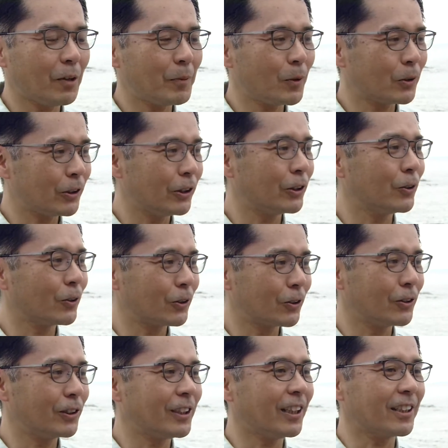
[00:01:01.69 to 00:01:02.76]
ラメの飼育を
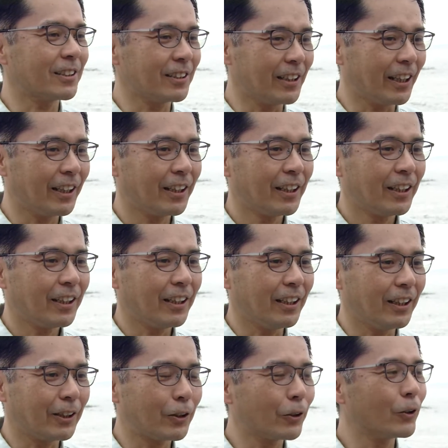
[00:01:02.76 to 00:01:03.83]
通じてですね
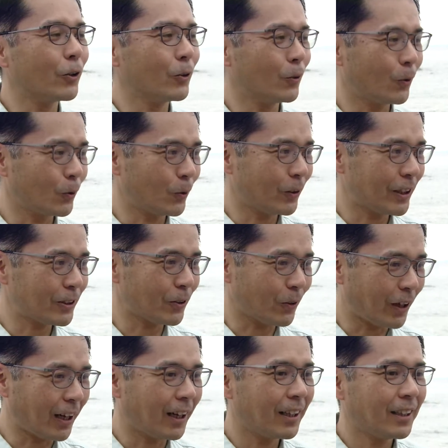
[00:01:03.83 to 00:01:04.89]
漁業のことです
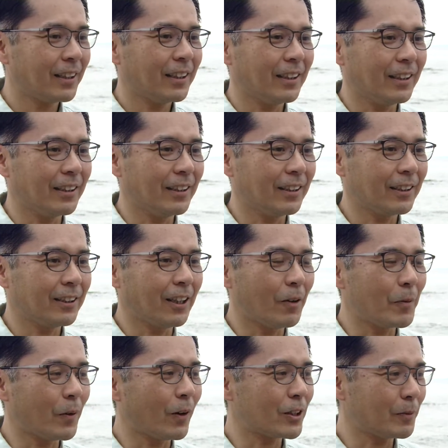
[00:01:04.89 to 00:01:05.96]
とかえー、
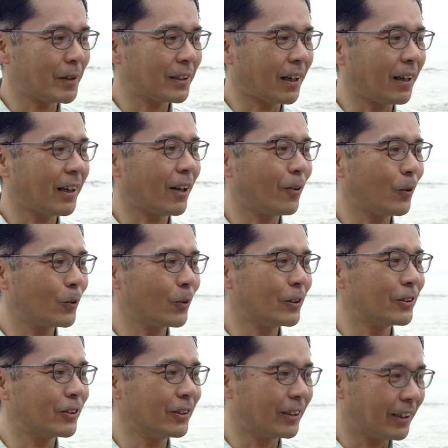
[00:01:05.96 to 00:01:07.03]
ヒラメをはじめ魚のこと
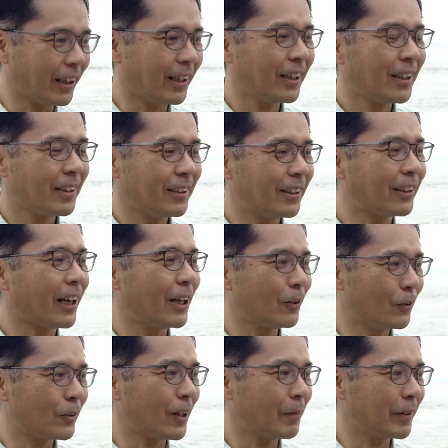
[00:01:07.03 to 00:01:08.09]
について理解
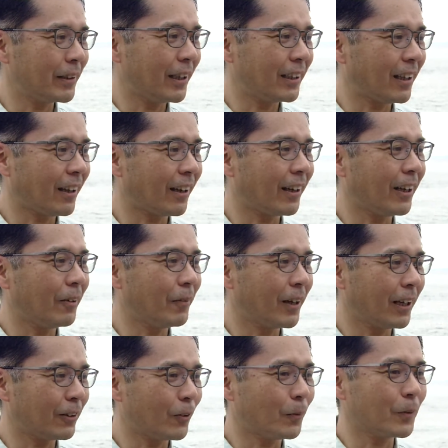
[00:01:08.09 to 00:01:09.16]
を深めていただけれ
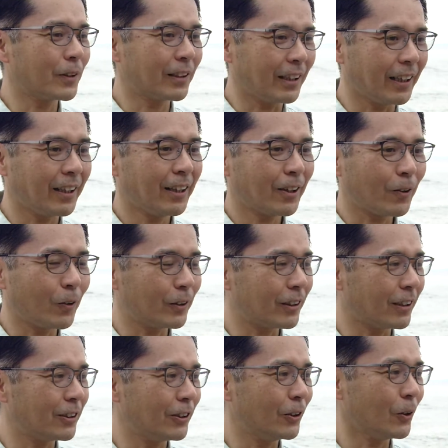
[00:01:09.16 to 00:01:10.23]
ばなと思ってこう
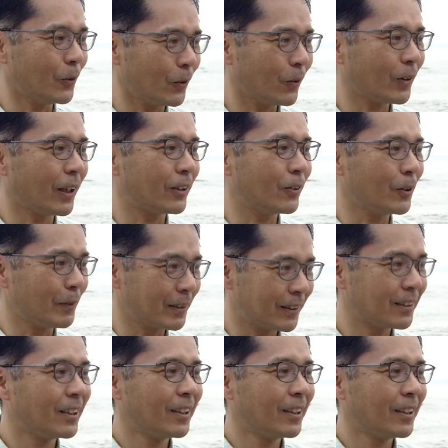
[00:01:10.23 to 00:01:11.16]
いった事業を行っております